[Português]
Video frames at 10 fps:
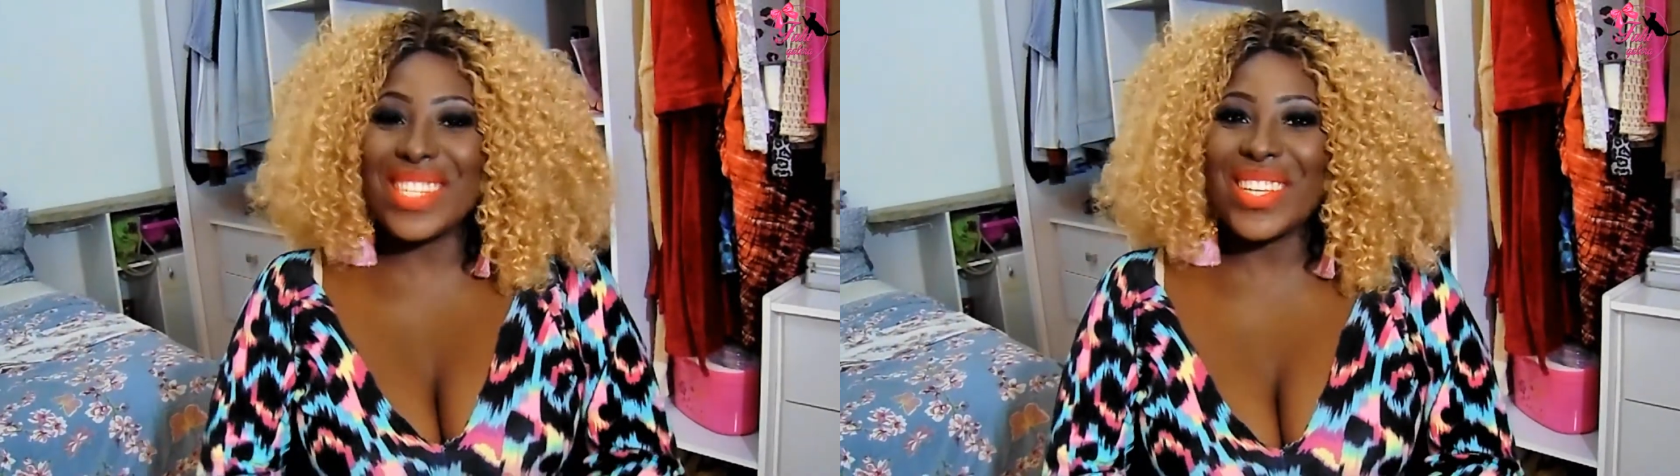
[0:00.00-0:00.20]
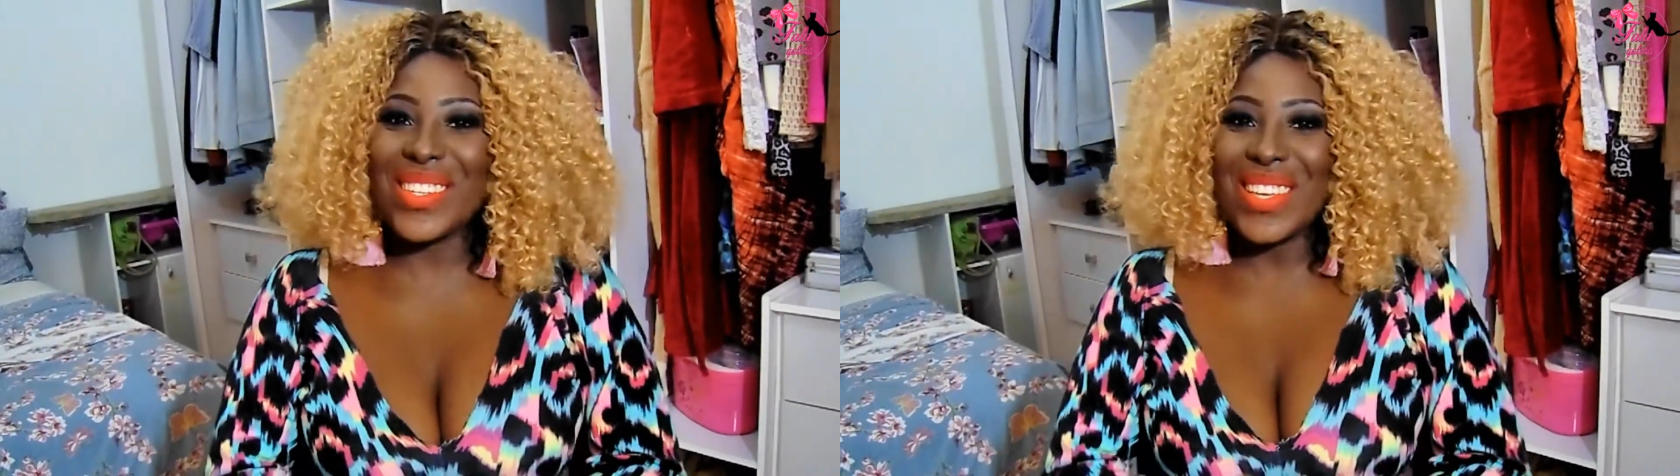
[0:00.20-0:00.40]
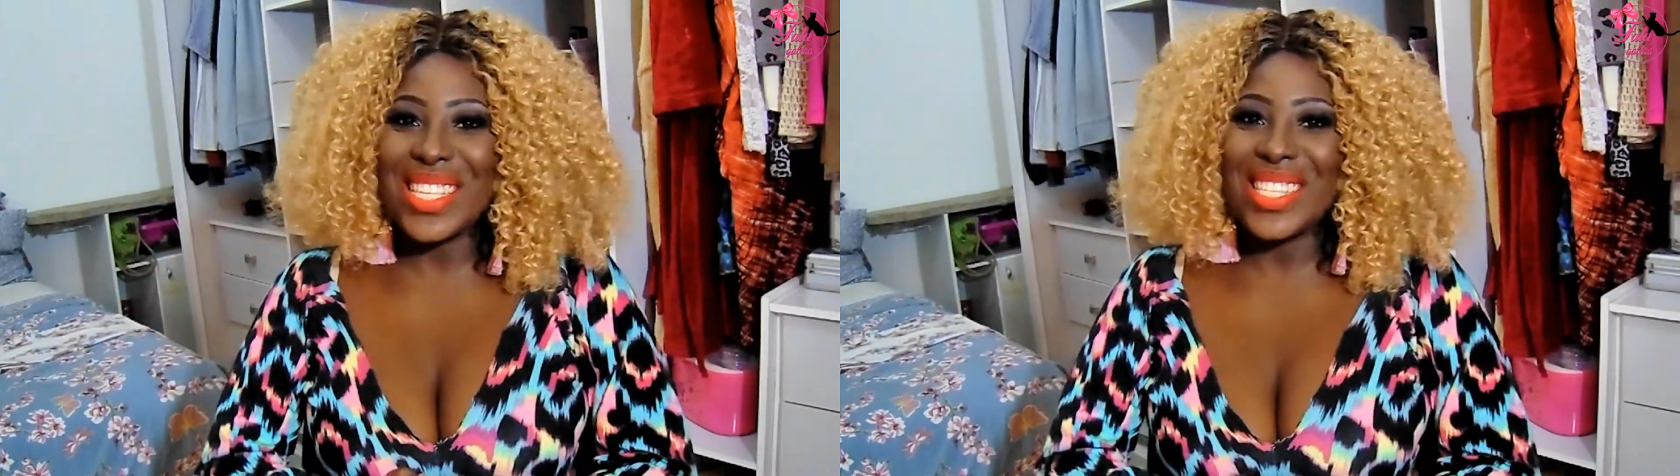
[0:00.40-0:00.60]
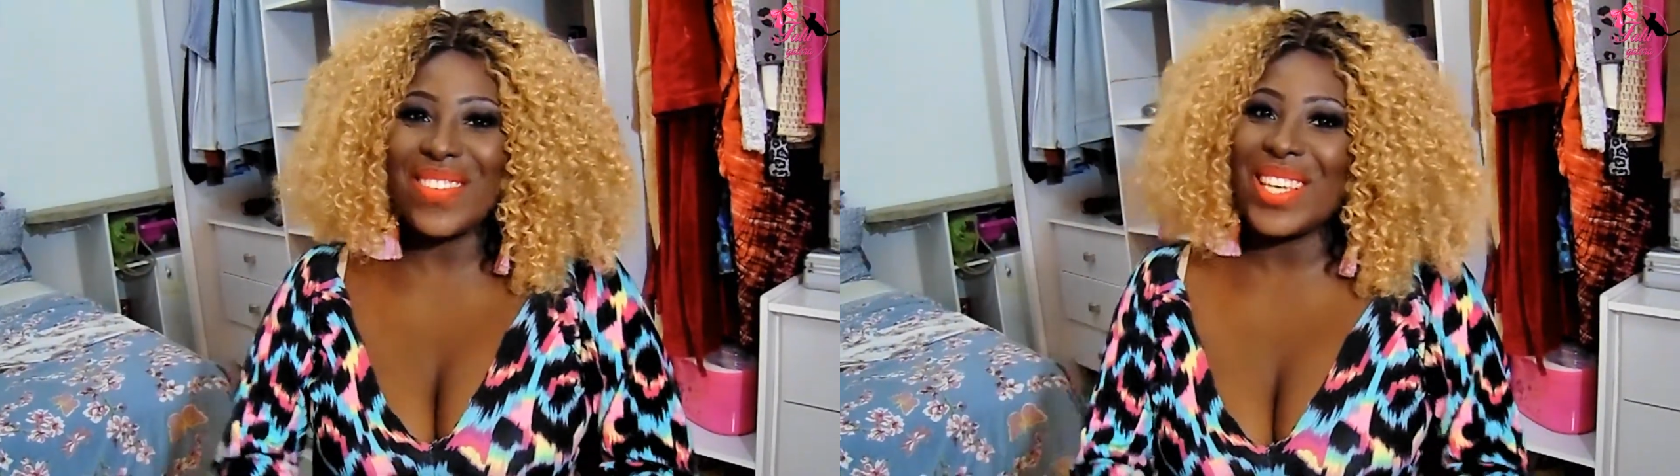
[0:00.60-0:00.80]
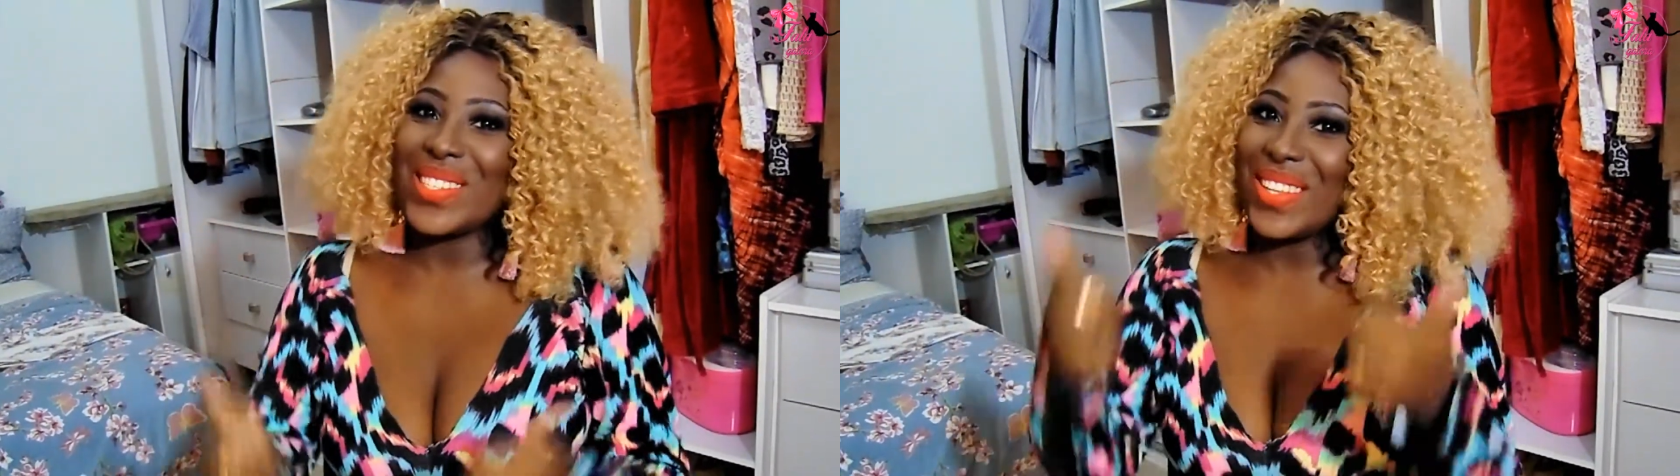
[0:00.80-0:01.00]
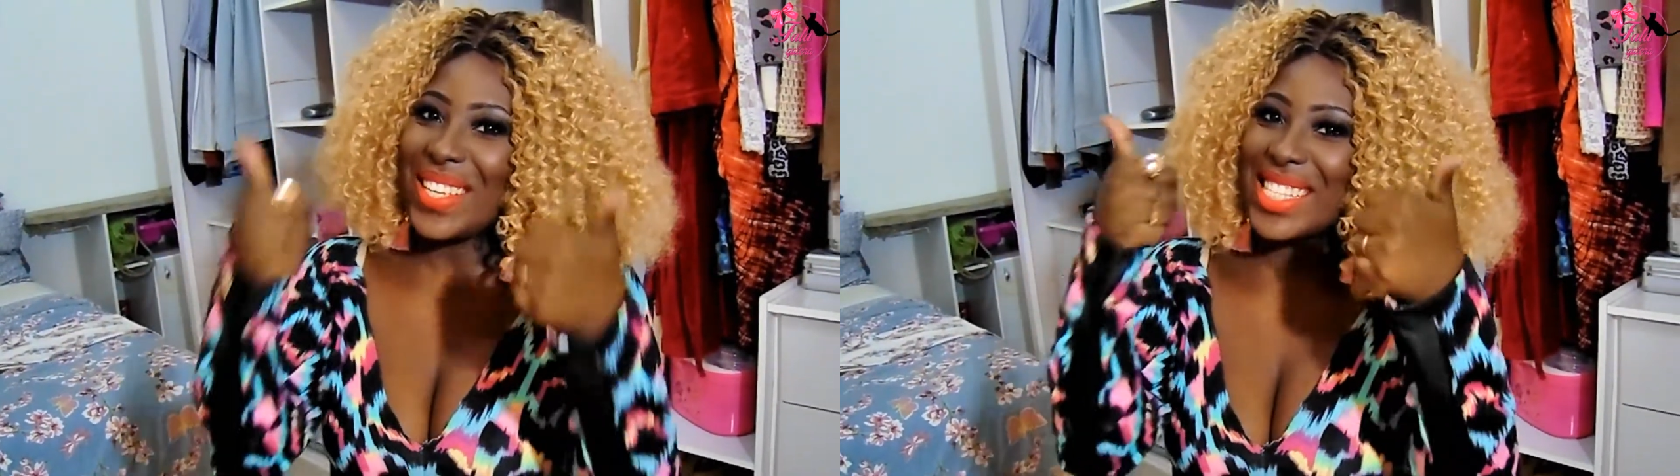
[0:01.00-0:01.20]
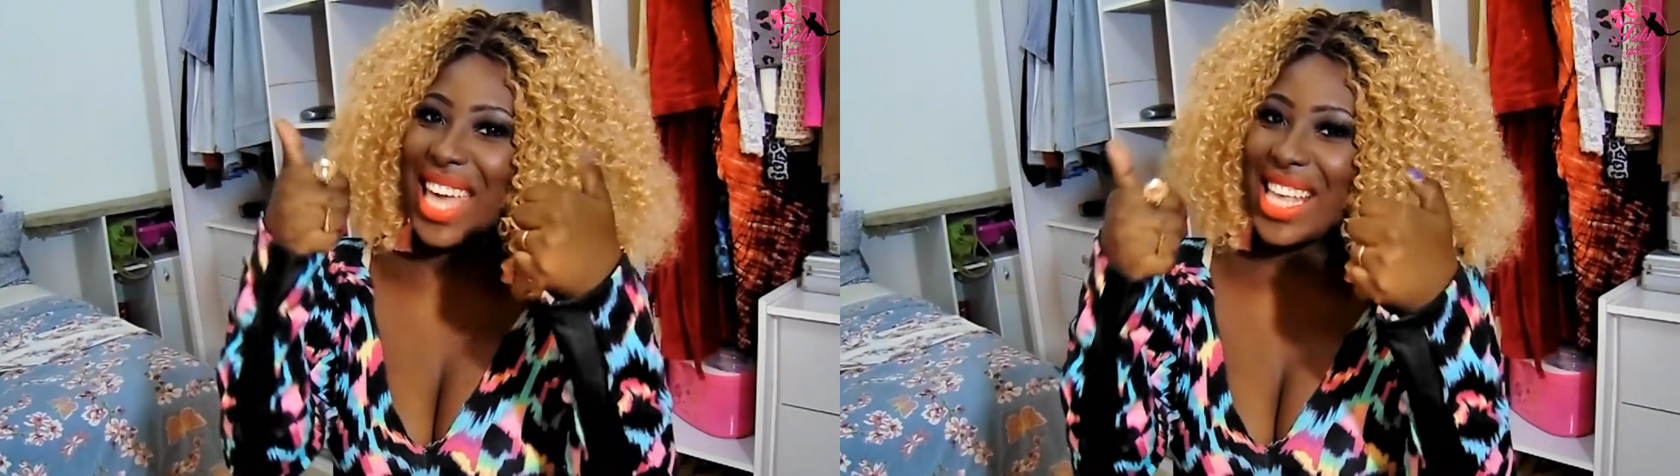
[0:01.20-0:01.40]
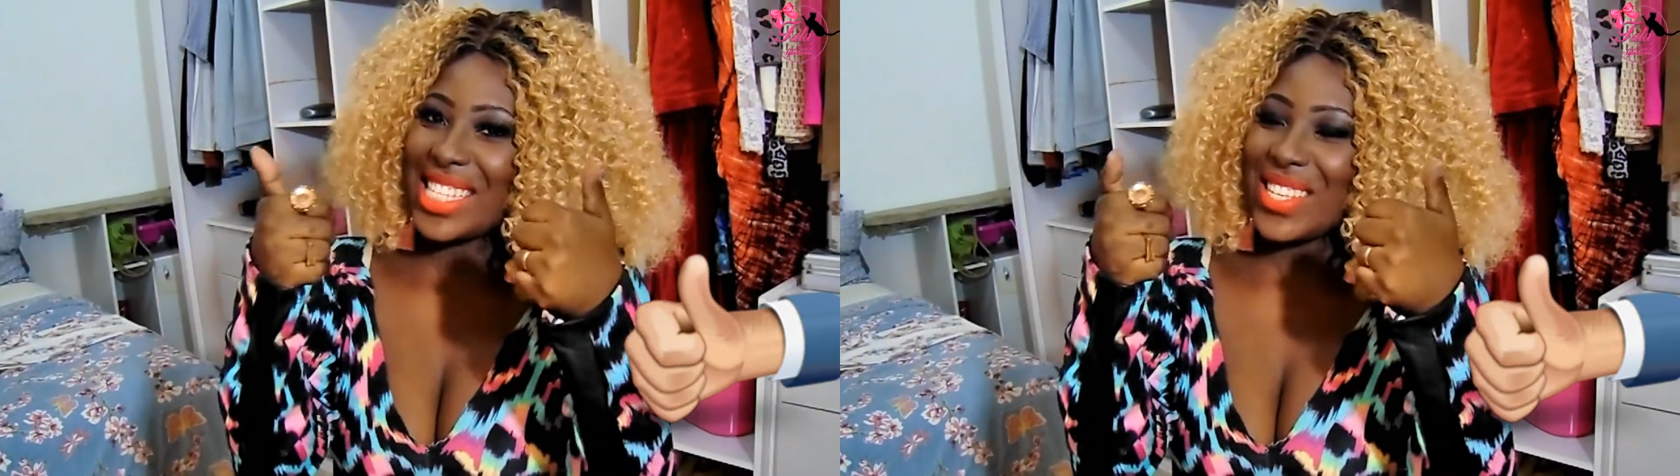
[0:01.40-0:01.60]
Se você gostou desse vídeo, não
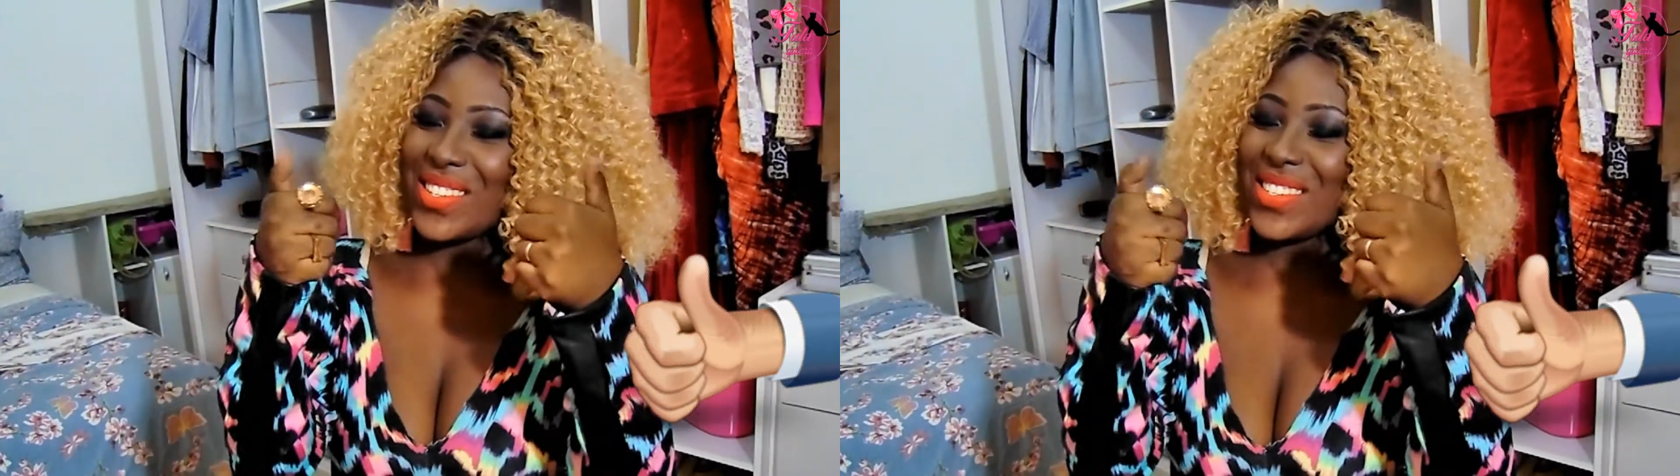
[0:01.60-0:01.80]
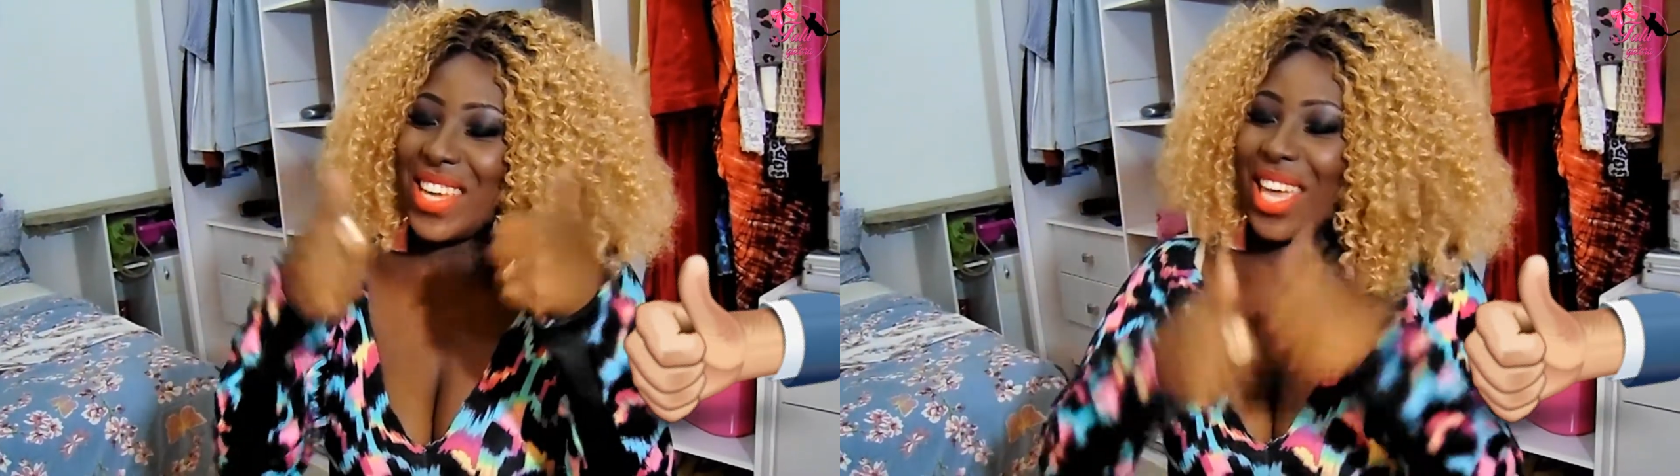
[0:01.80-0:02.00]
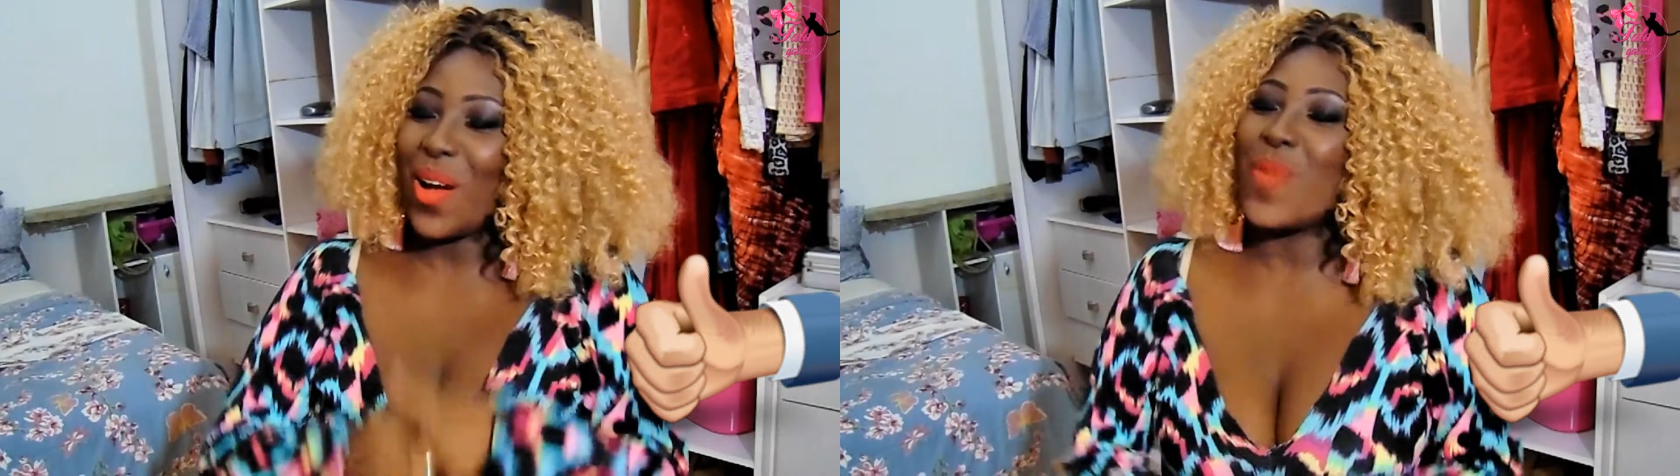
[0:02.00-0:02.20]
esquece de dar um joinha,